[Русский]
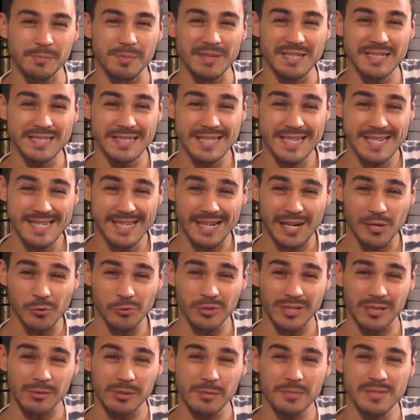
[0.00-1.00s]
Понедельник
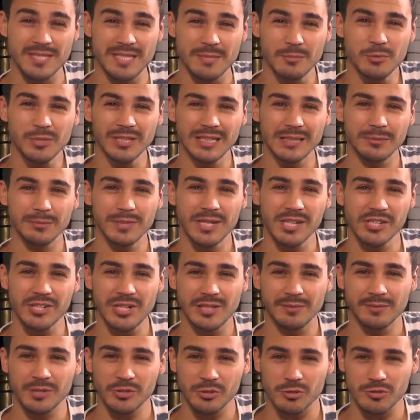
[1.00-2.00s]
легким и беззаботным мы
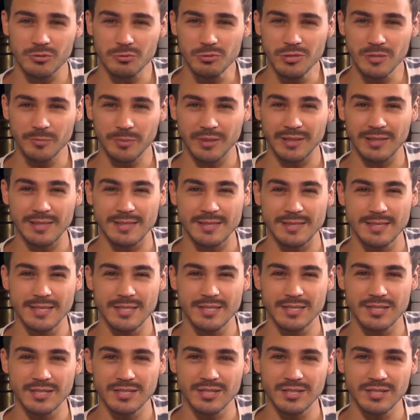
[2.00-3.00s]
решили в нашу студию
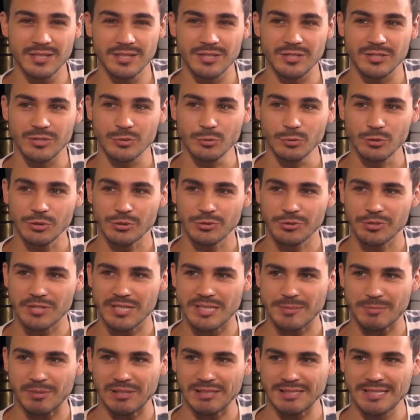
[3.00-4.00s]
пригласить э, юную
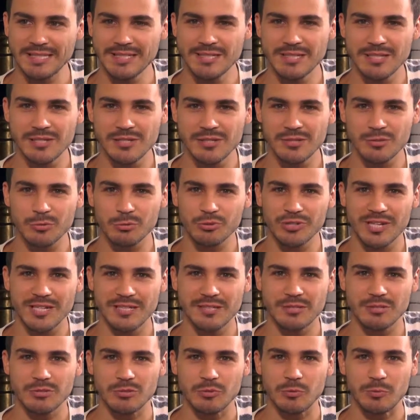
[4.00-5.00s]
исполнительницу,
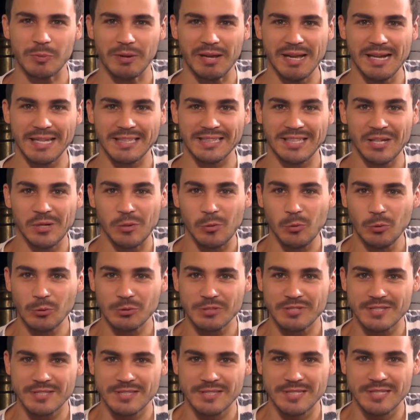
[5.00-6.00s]
участницу проекта
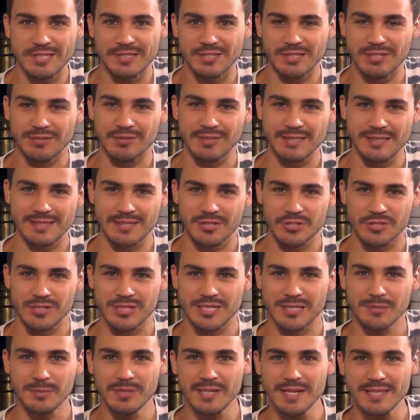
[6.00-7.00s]
«Голос Диты»
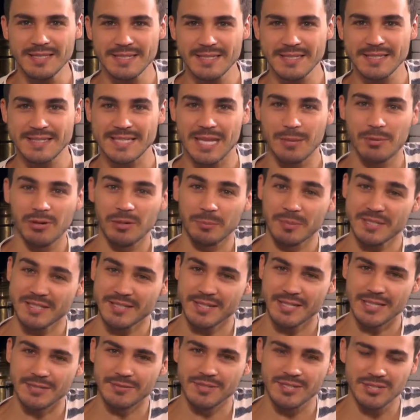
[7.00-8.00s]
2017, самого
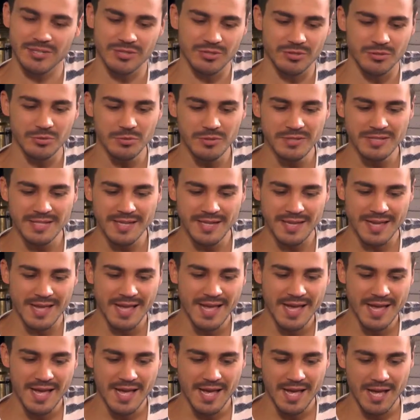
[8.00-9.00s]
последнего
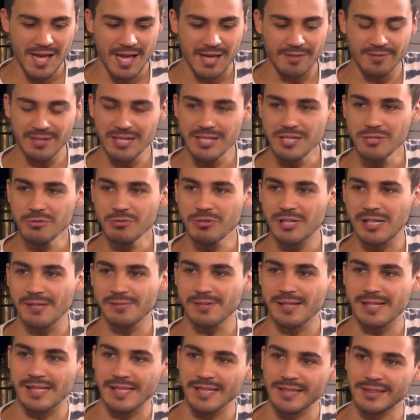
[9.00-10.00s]
сезона, Веронику
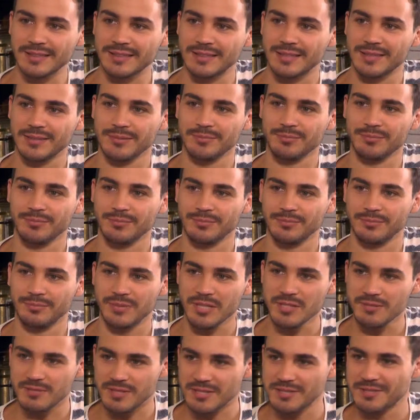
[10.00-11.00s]
Коваленко.
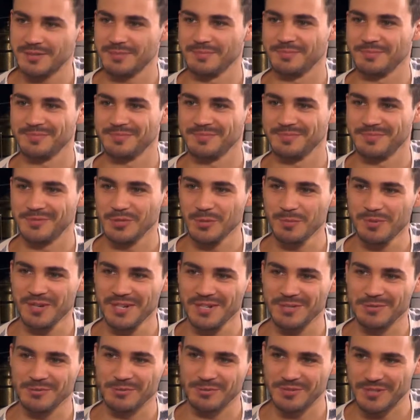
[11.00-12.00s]
Привет.
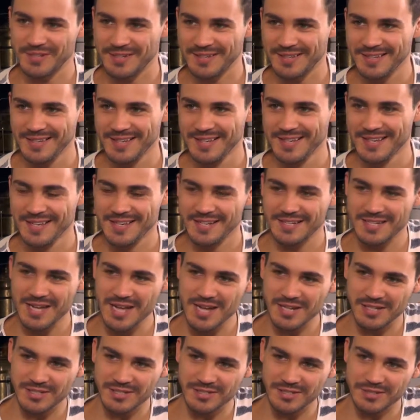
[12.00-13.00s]
Доброе утро.
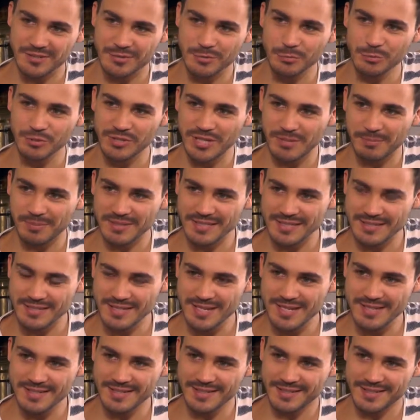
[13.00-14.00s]
Как э, утро
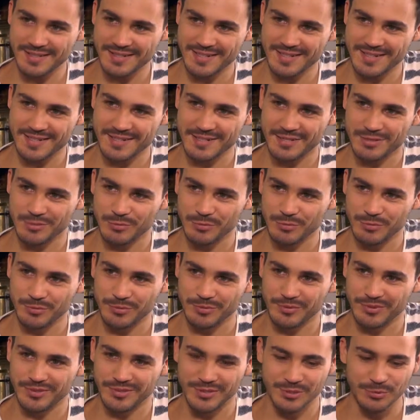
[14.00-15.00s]
понедельника
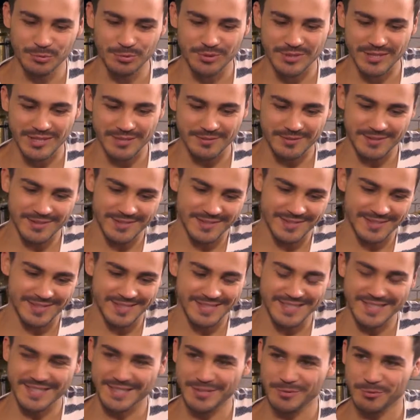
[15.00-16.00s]
у
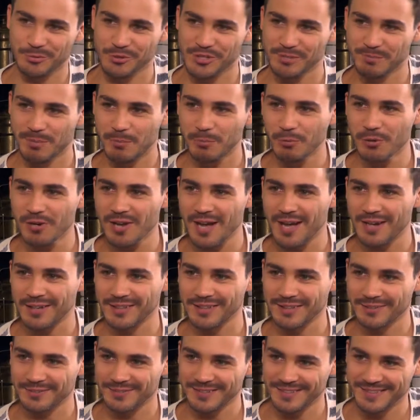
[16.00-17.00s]
юного и уже
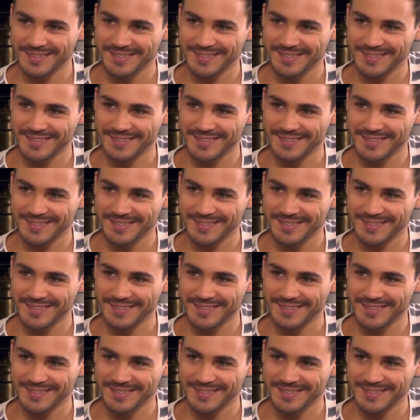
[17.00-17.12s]
популярного